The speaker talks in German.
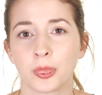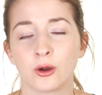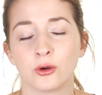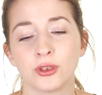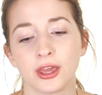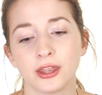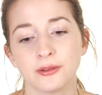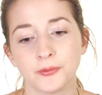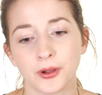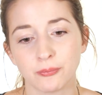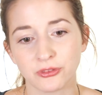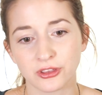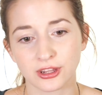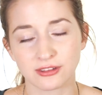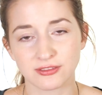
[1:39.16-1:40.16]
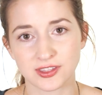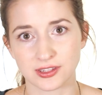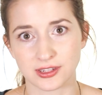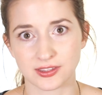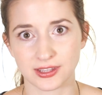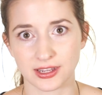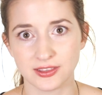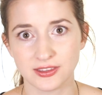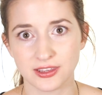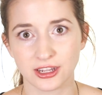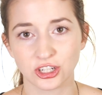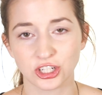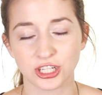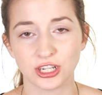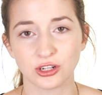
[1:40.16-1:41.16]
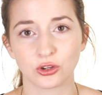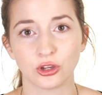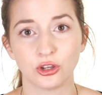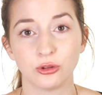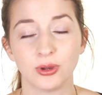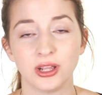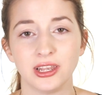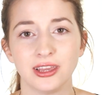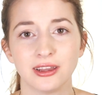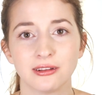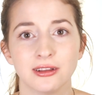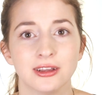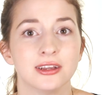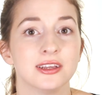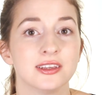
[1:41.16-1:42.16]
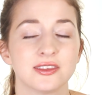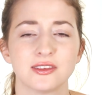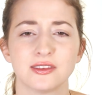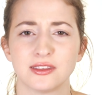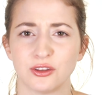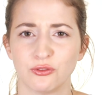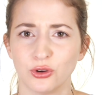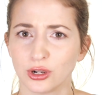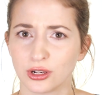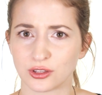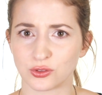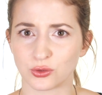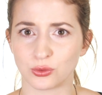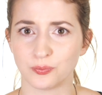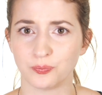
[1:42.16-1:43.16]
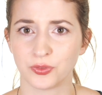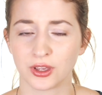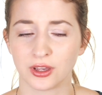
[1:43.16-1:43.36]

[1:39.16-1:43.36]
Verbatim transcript: Und dann habt ihr eine gewisse Distanz hergestellt und könnt überlegen, ist es denn wirklich so?